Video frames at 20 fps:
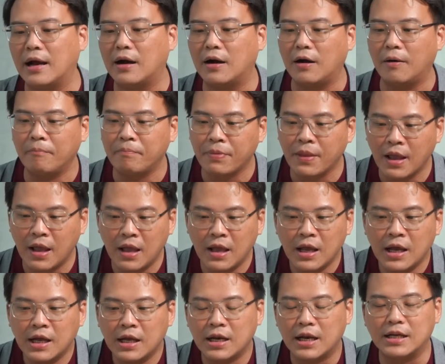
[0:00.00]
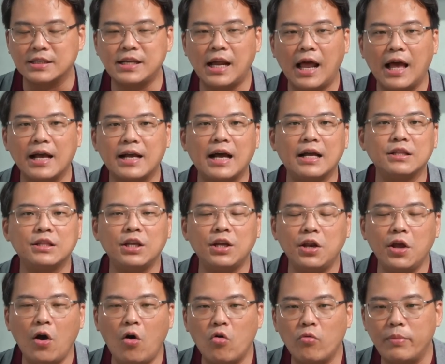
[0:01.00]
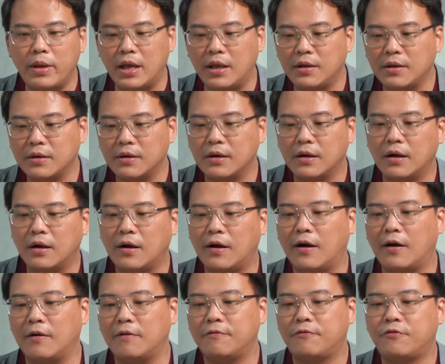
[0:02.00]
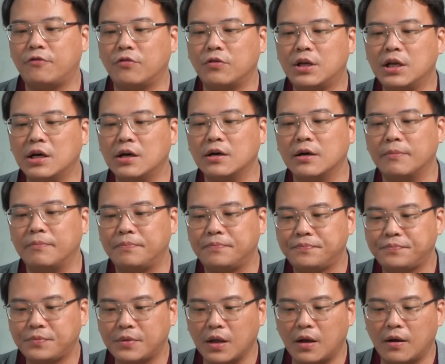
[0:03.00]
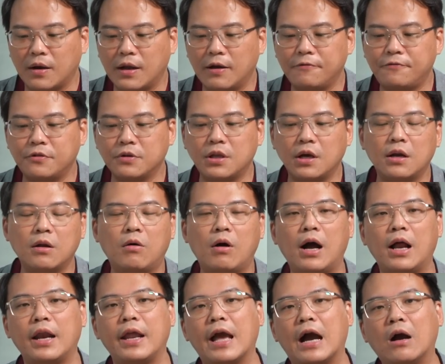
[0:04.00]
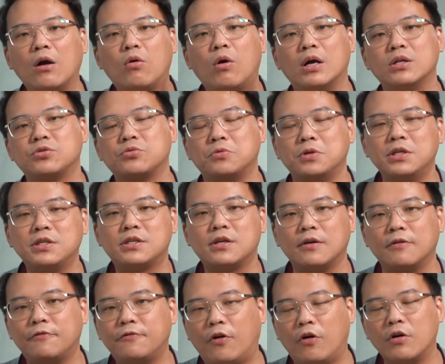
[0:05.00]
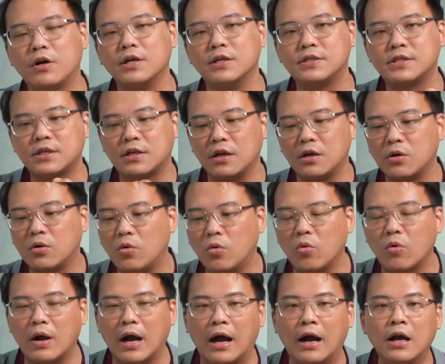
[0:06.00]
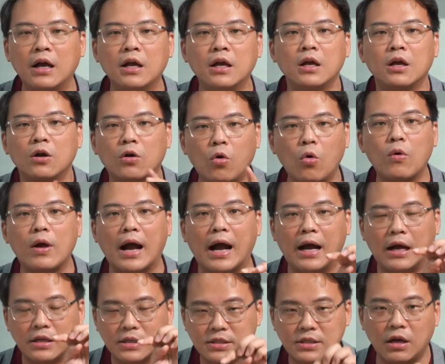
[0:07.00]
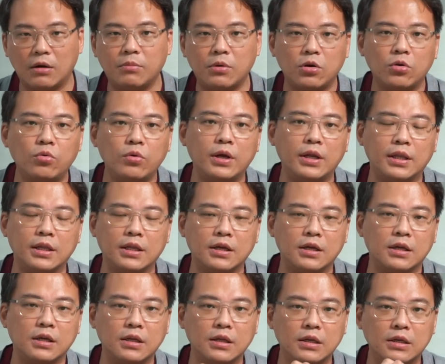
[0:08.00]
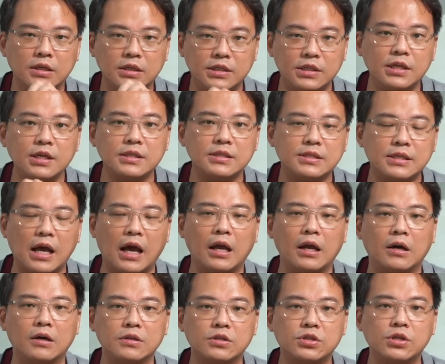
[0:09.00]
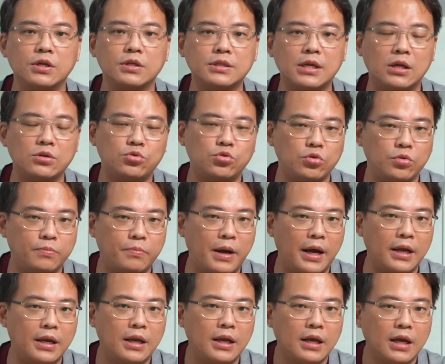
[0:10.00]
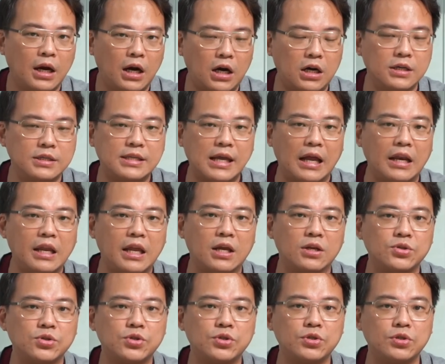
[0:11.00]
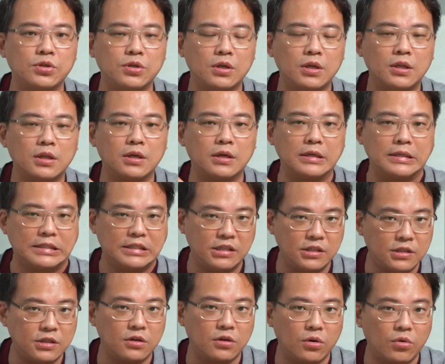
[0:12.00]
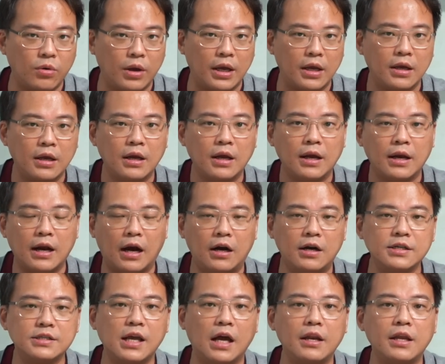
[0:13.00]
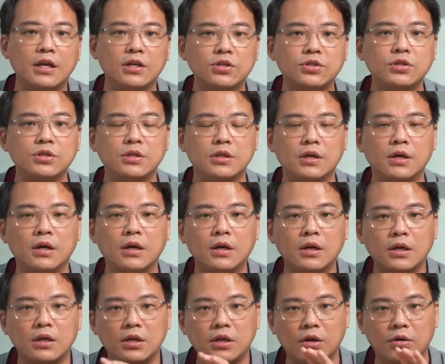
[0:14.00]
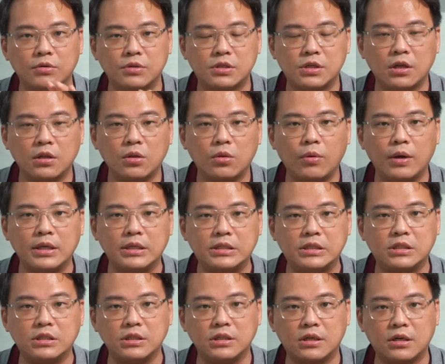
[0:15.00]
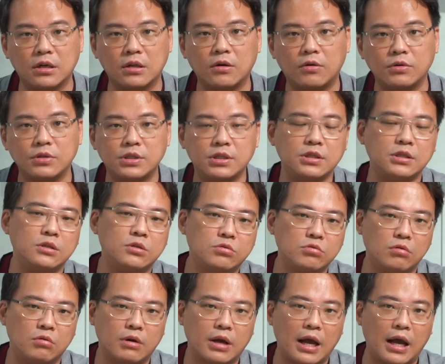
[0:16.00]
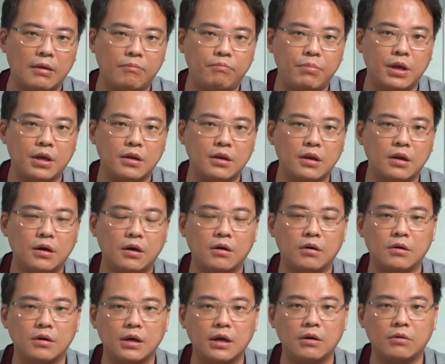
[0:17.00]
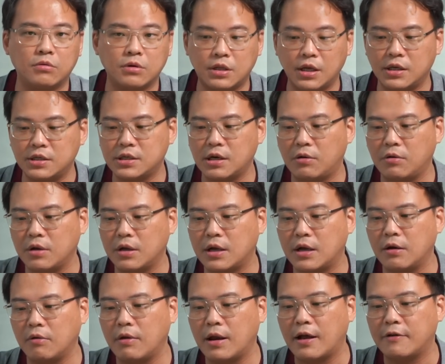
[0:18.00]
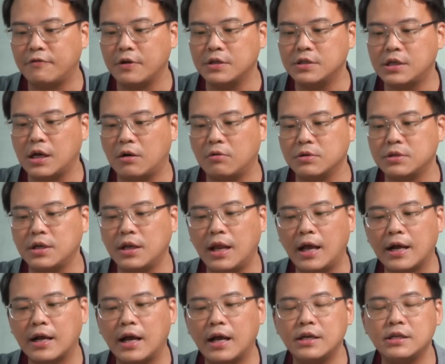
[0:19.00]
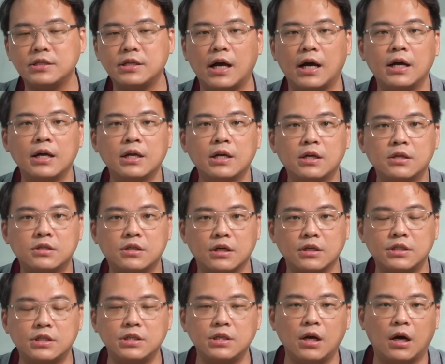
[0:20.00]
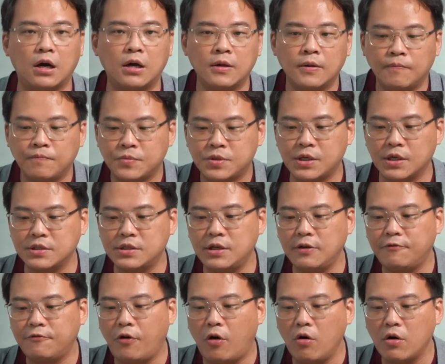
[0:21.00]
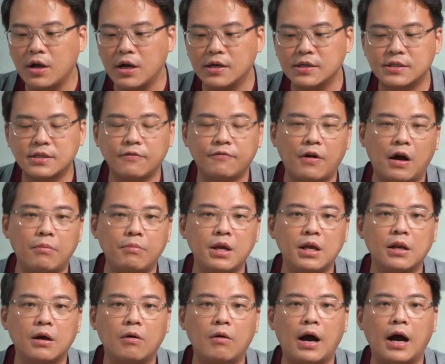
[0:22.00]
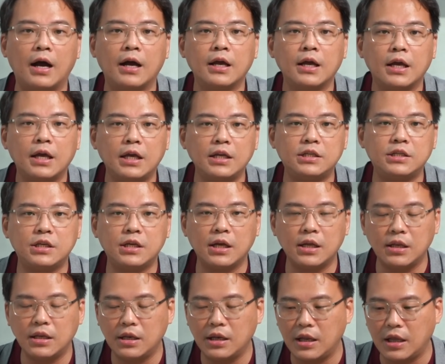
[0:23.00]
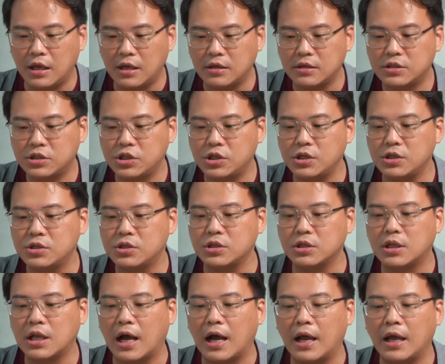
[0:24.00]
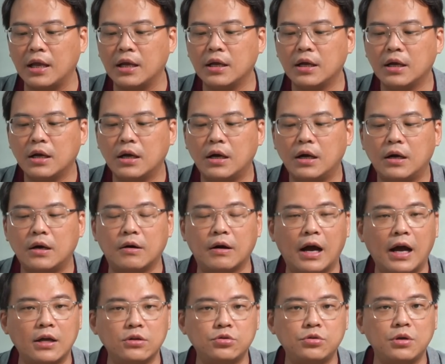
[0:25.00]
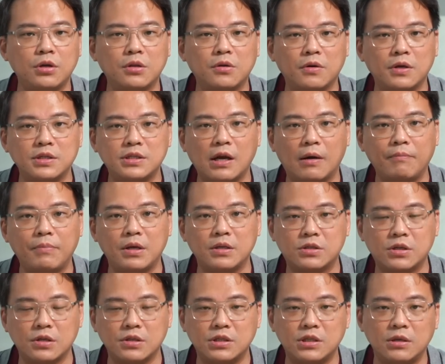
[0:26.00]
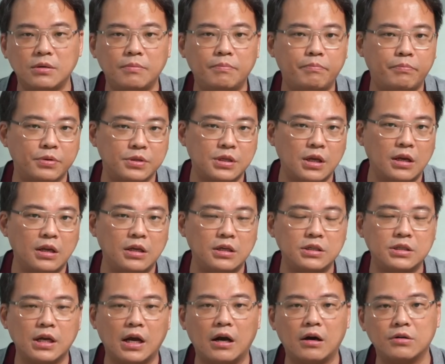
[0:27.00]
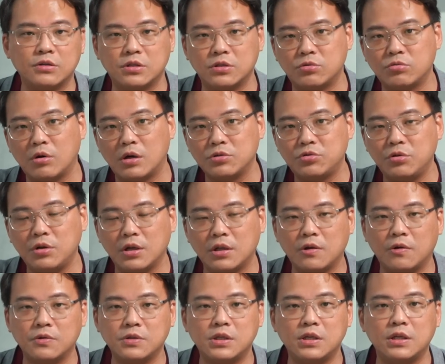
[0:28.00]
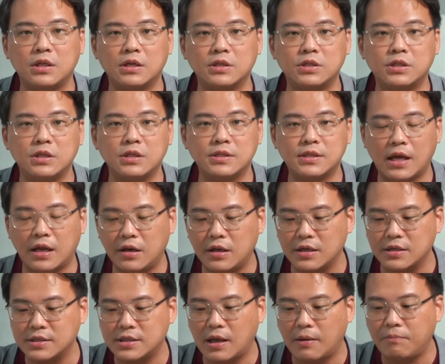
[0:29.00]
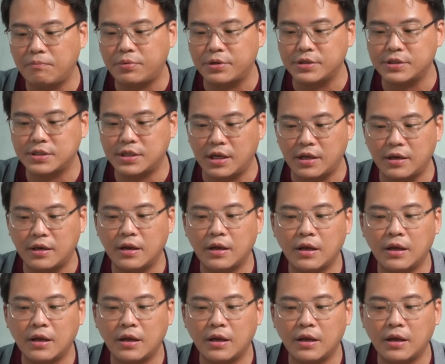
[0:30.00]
哈。那再来看第六名啊，福特。啊，那福特的话，两款主力车 Focus 跟酷嘎，酷嘎在我们录影的现在啊，正在举办二三年式的记者会。那二三年式呢，有针对几个东西做改变啊。那我等一下为各位来分享。我们先来看一下成绩哦。成绩 Focus 方面的话，一千零七十台，而和去年同期相比，成绩不甚理想哦，只做到去年同期的七十三点三 percent。